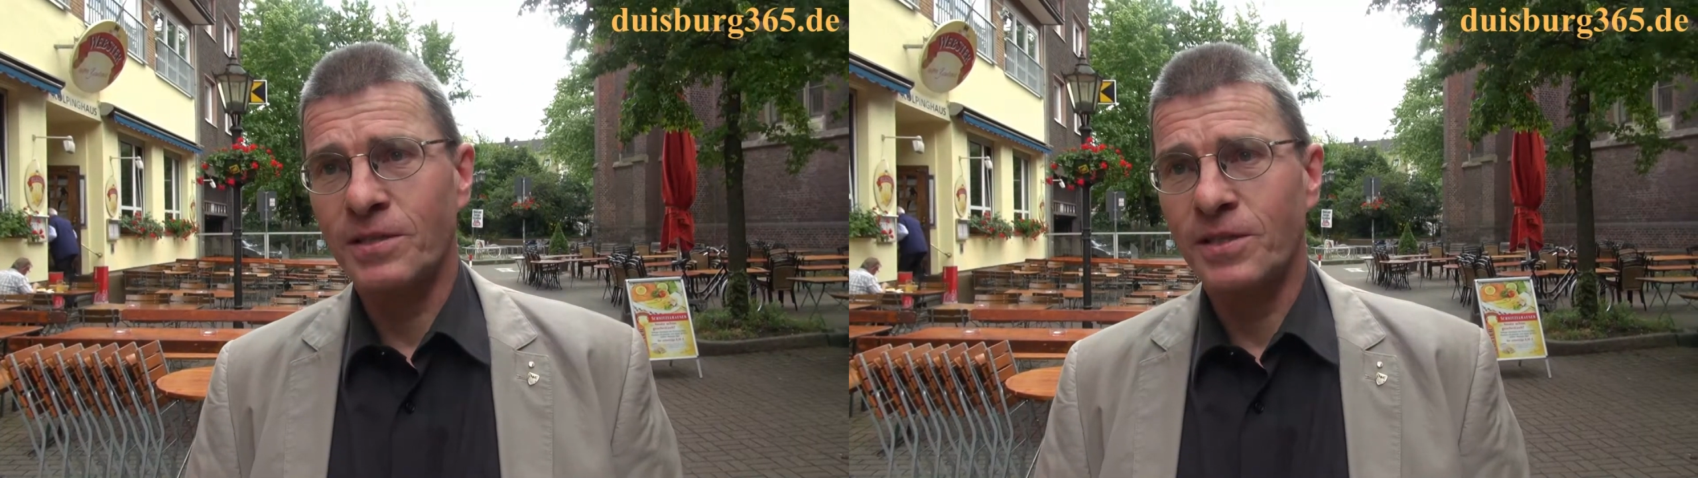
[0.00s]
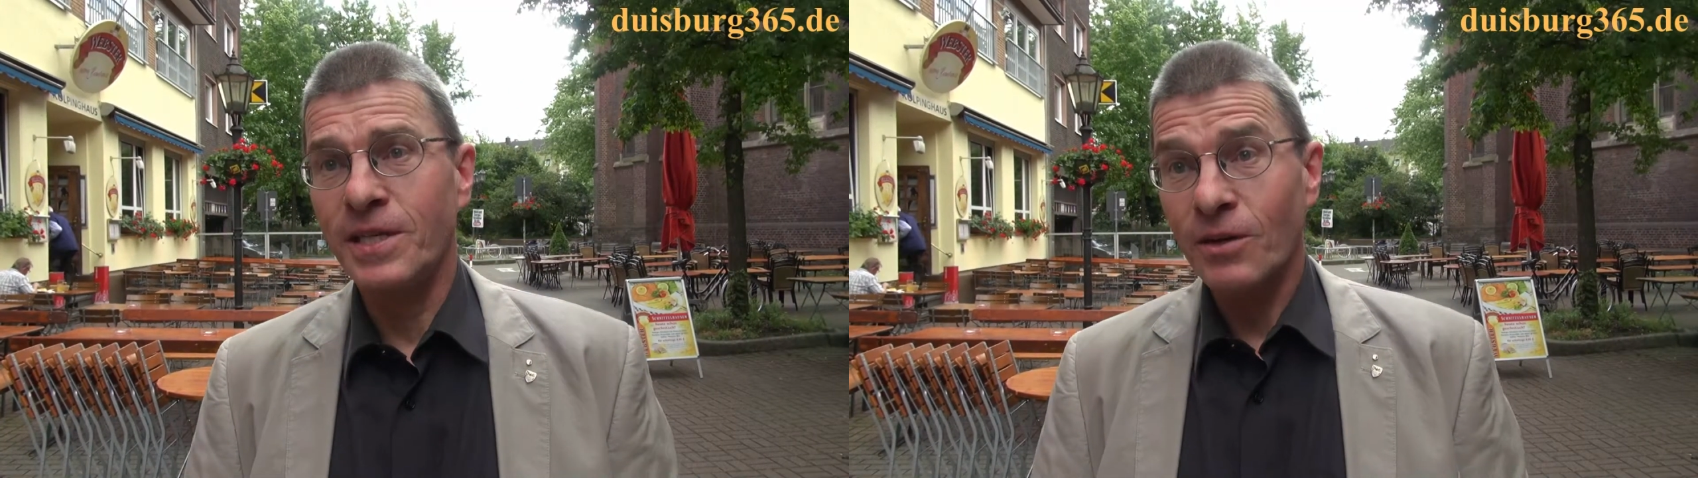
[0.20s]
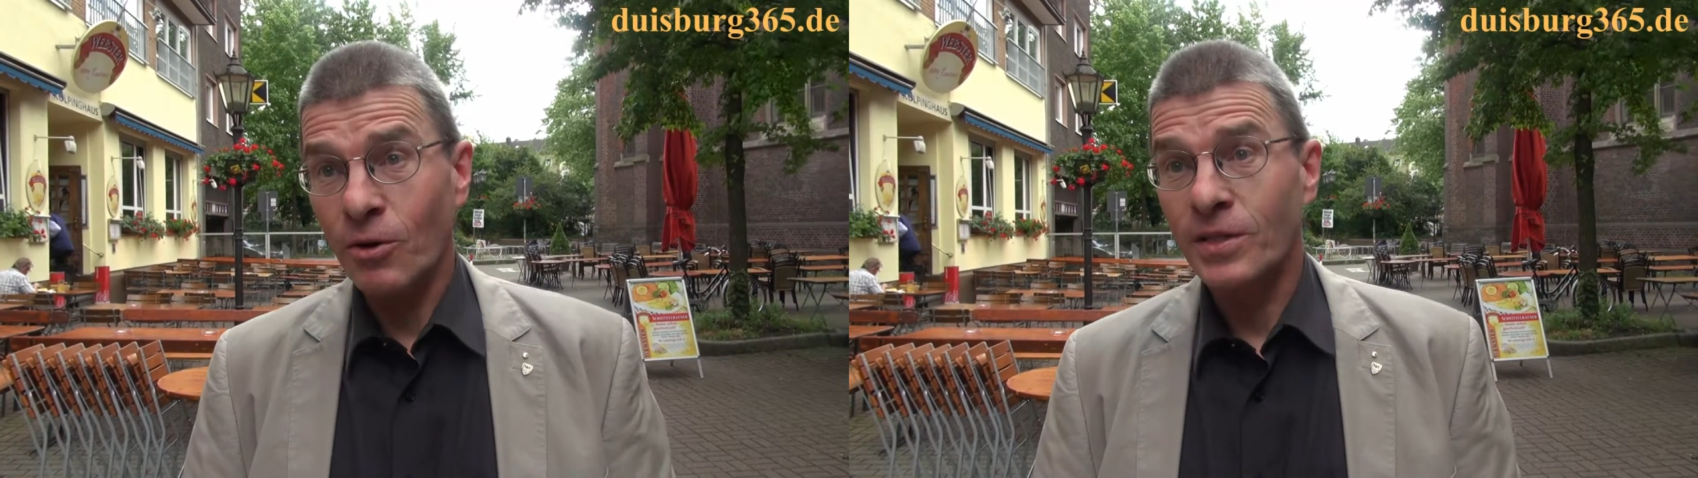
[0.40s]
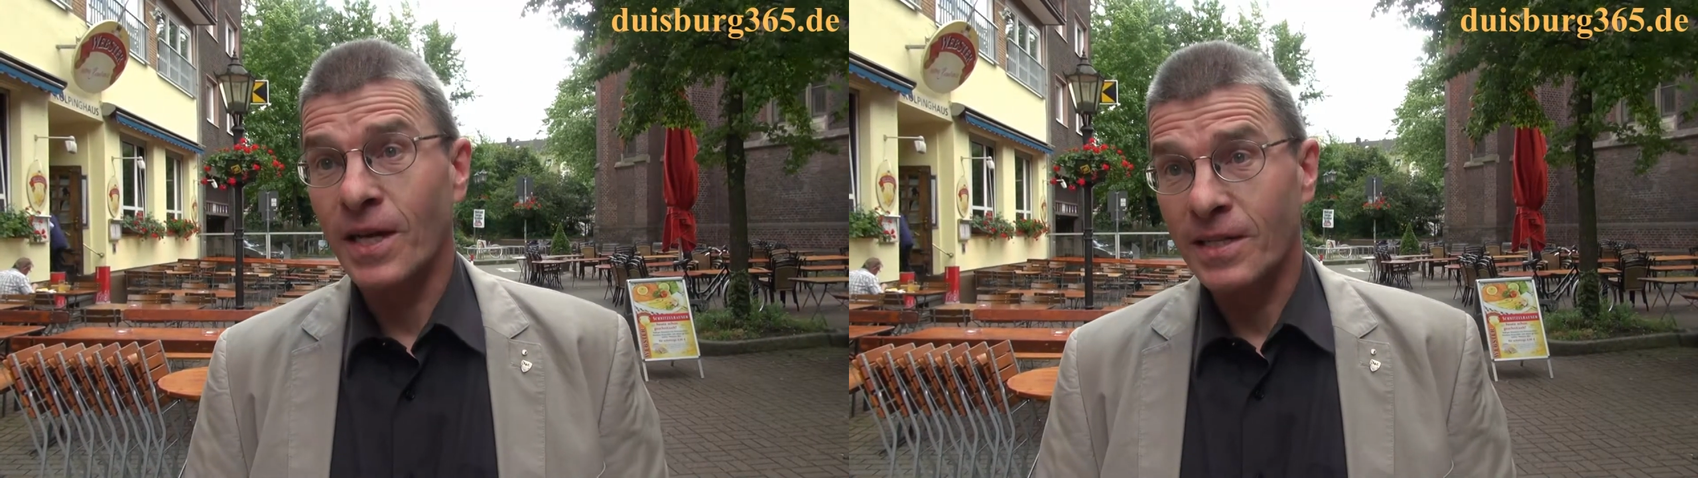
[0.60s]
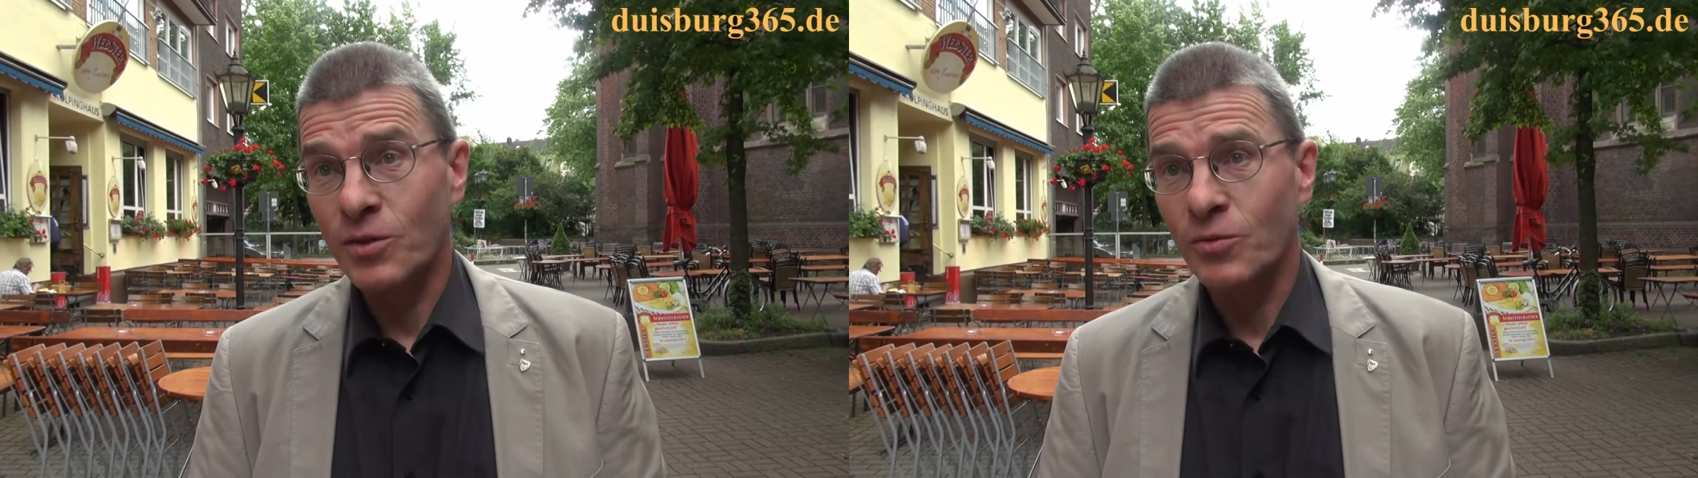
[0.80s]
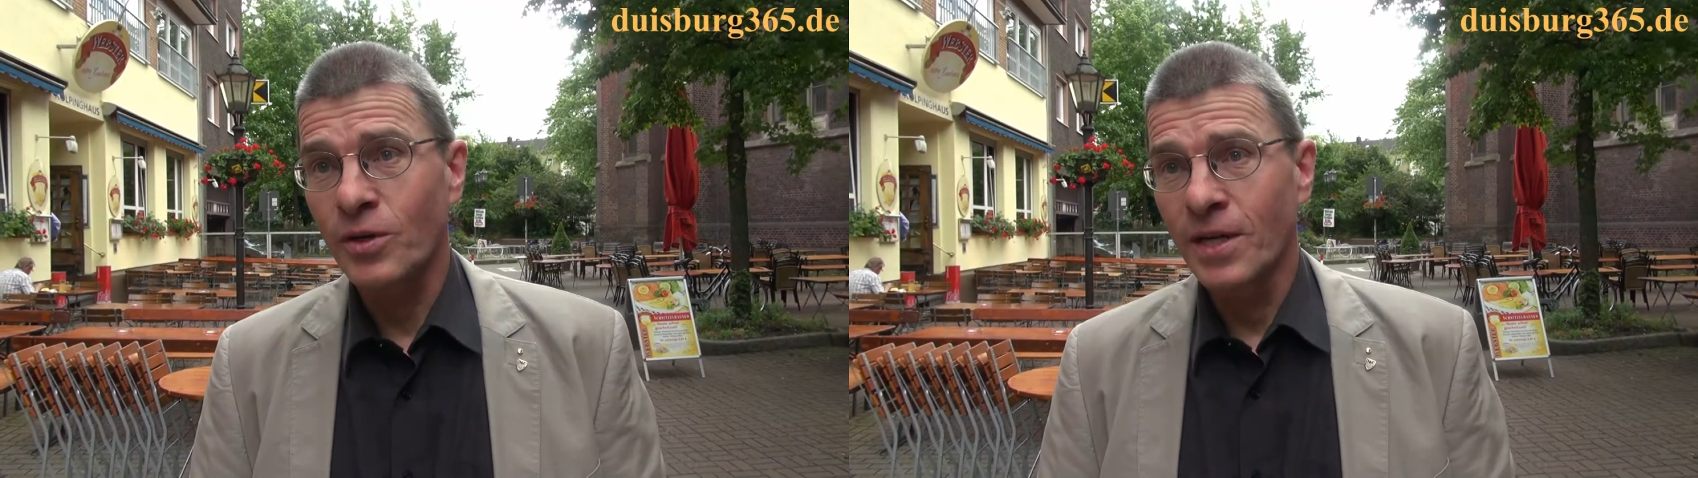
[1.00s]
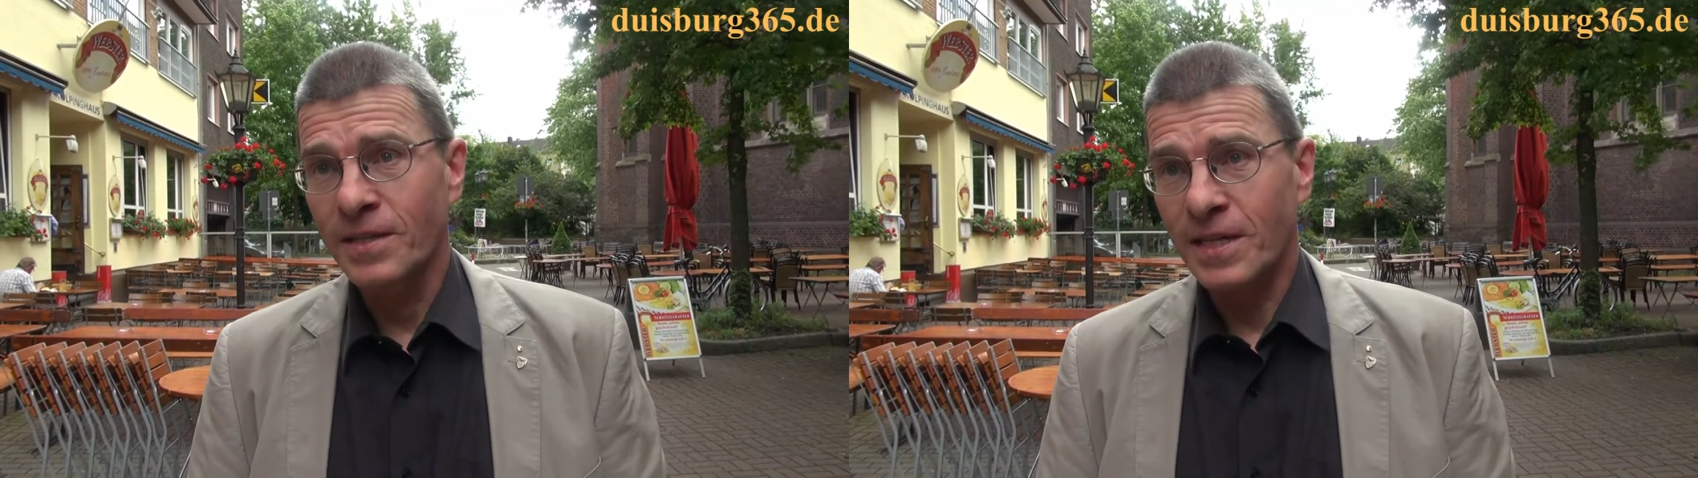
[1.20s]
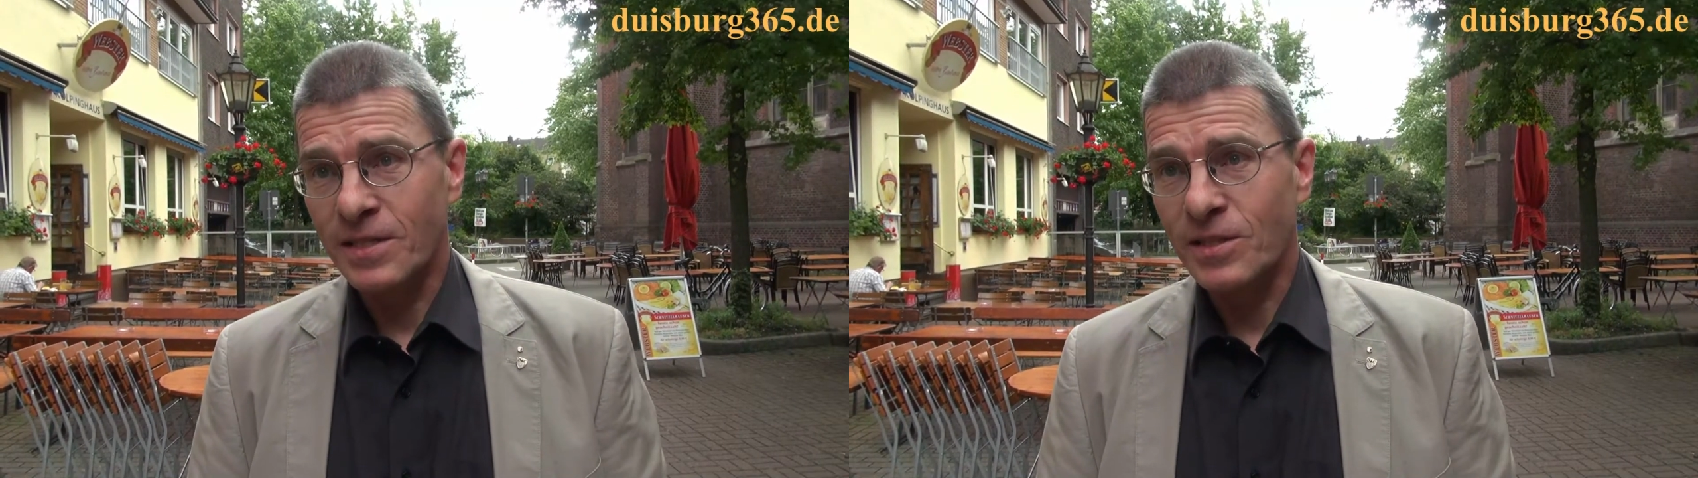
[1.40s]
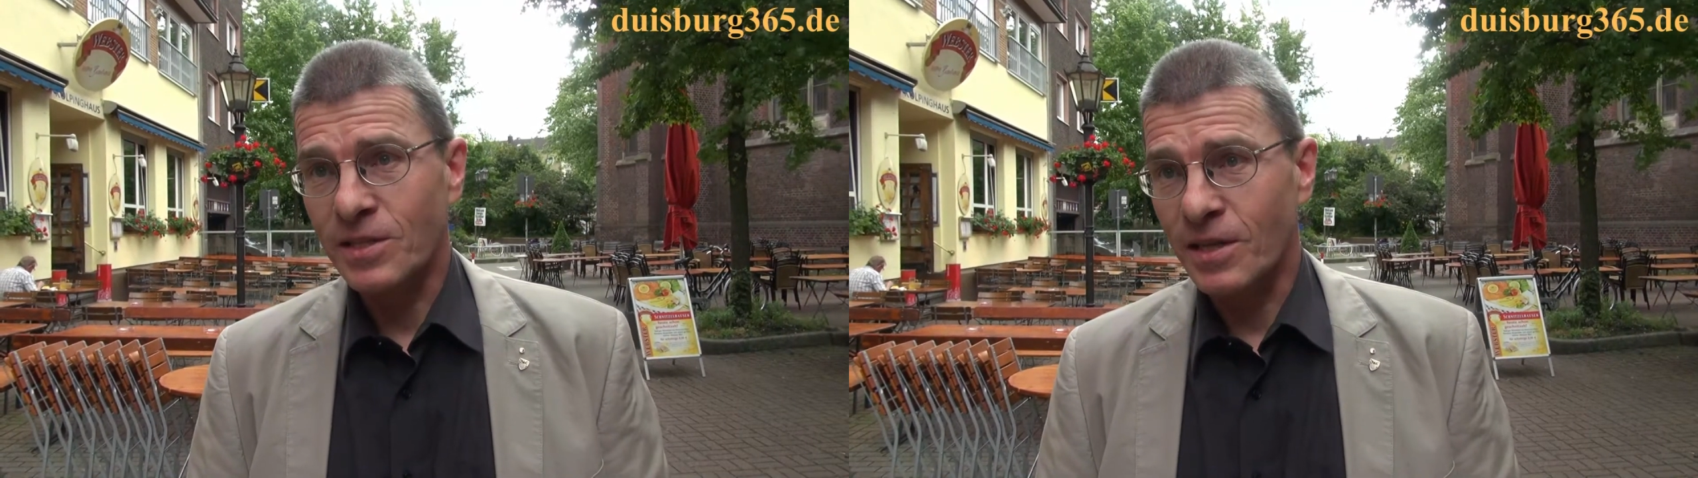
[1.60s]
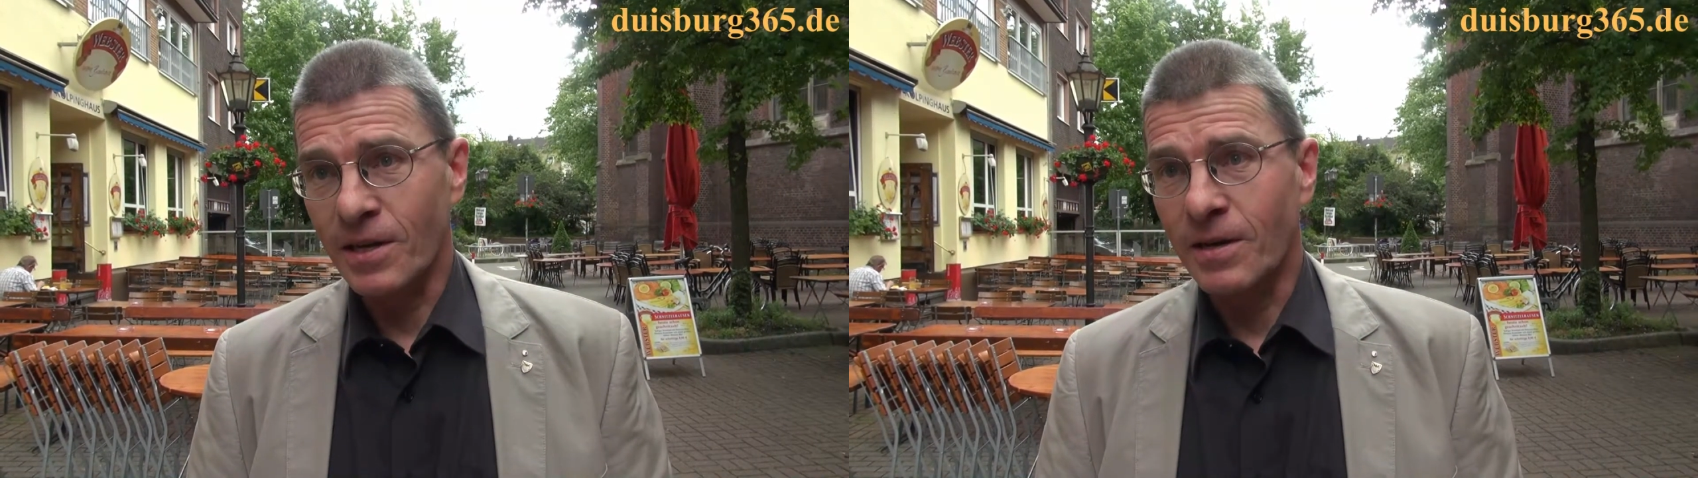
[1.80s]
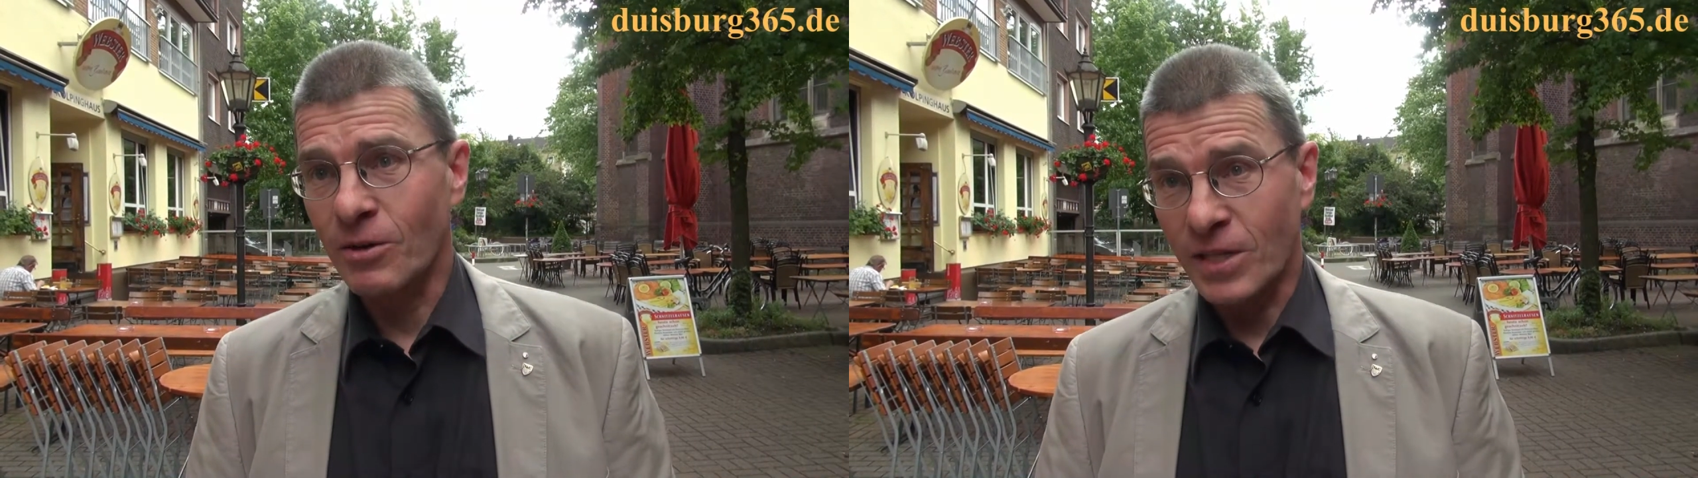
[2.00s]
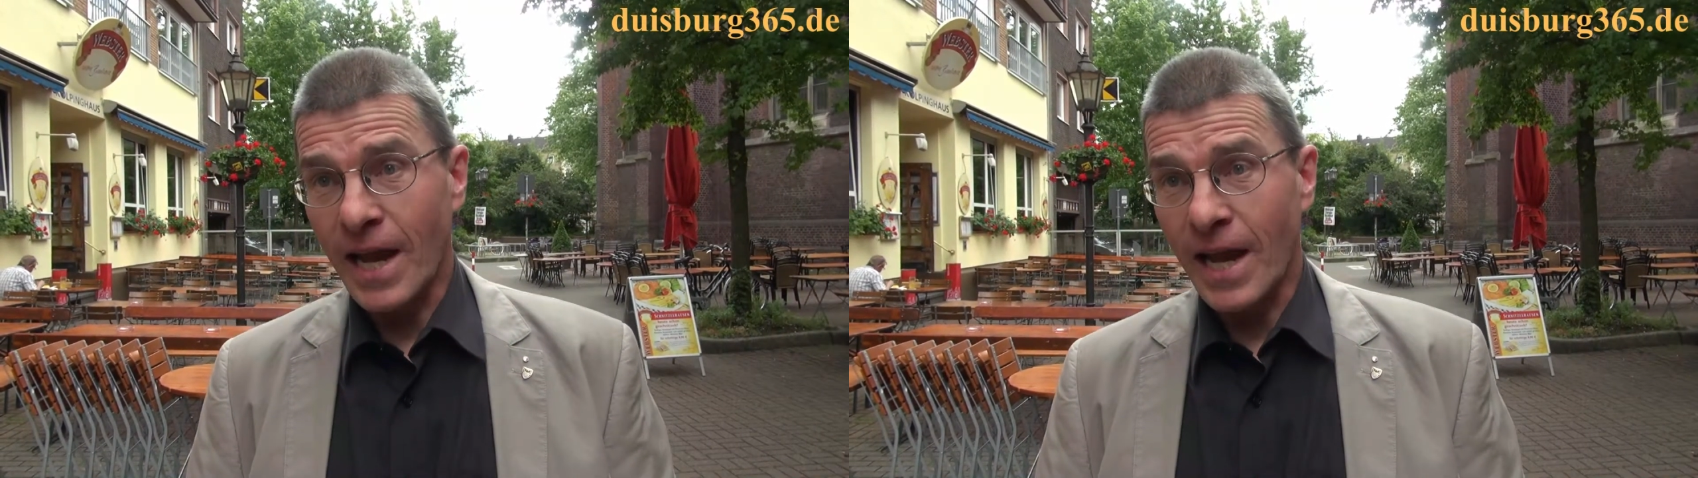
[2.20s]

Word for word: Hier noch dazu, dass es äh, aus